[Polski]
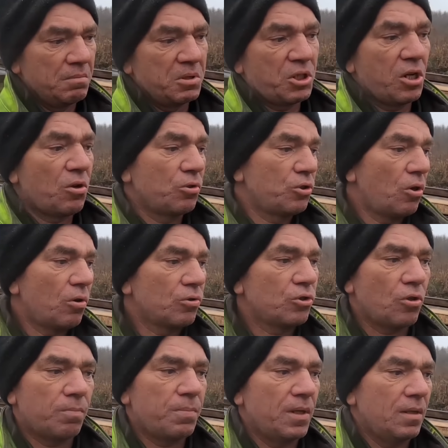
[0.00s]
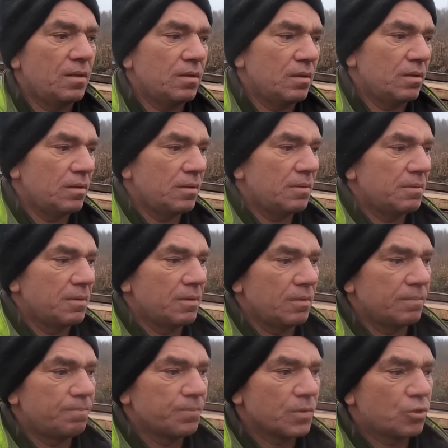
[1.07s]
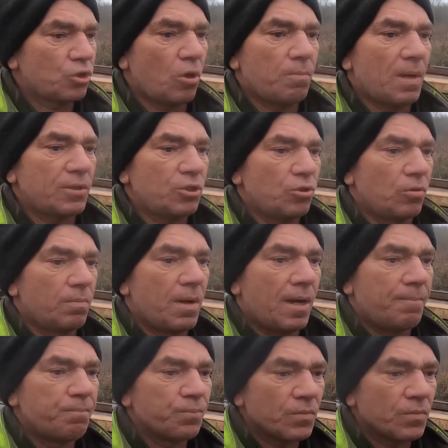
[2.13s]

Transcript: Jeżeli chodzi o czopy, y, y, czoba śruba.